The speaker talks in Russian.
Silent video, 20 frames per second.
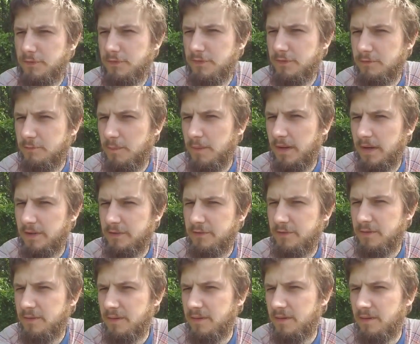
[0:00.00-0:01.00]
в
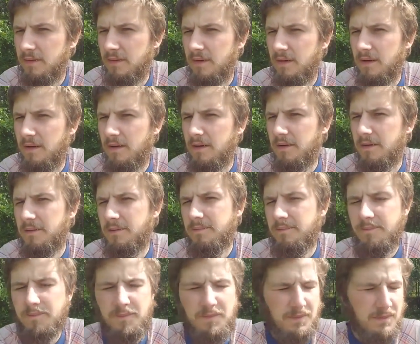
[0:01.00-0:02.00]
магазины, а
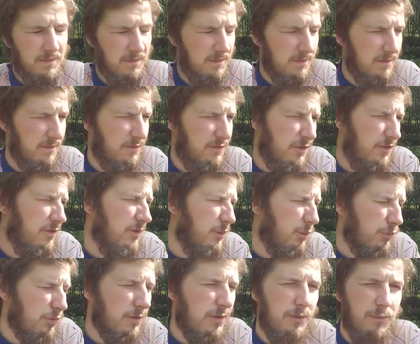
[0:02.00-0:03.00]

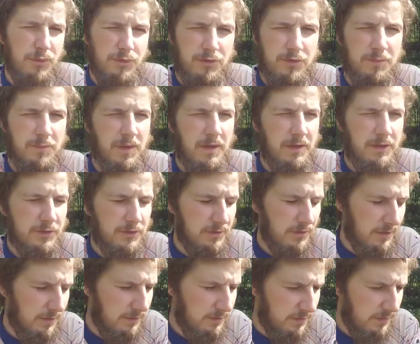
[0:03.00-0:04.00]
среднерусская вот семья
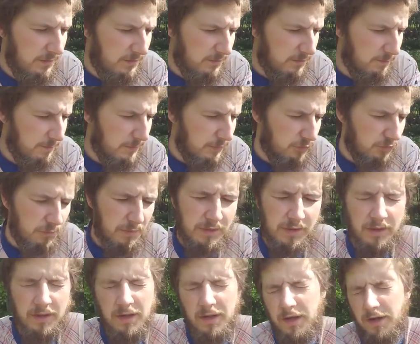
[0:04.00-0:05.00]
решила отделиться. Причем
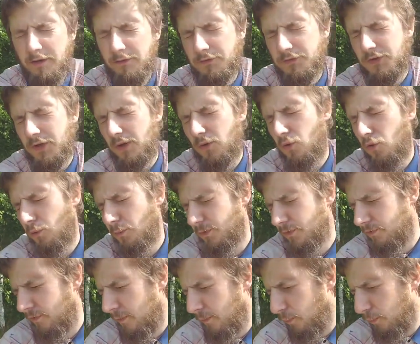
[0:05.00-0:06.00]
она в таком
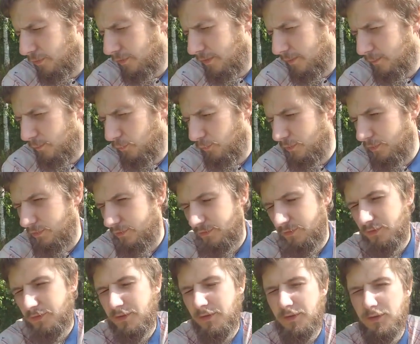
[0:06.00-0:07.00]
свободном уле
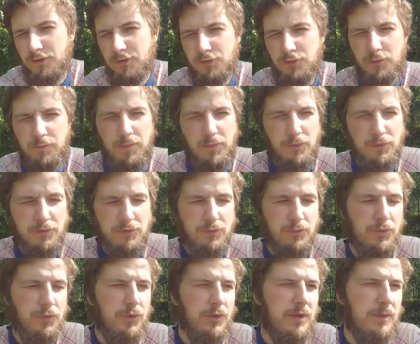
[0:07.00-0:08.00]
сидела, что просто...
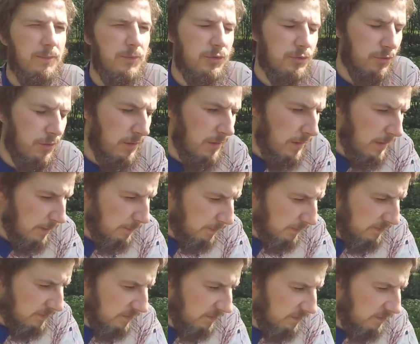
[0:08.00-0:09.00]
У нее там еще
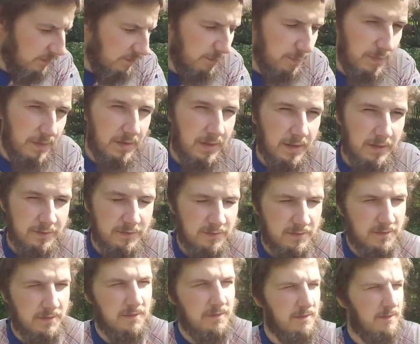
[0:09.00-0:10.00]
под засев
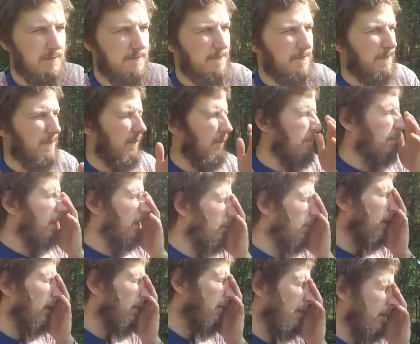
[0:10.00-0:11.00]
прекрасные
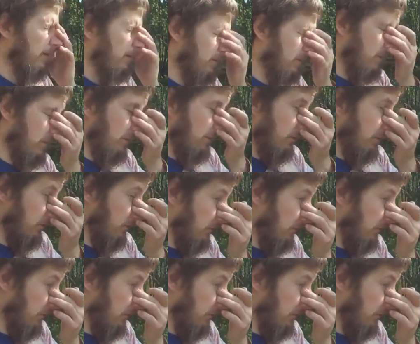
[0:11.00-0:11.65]
пару рамок осталось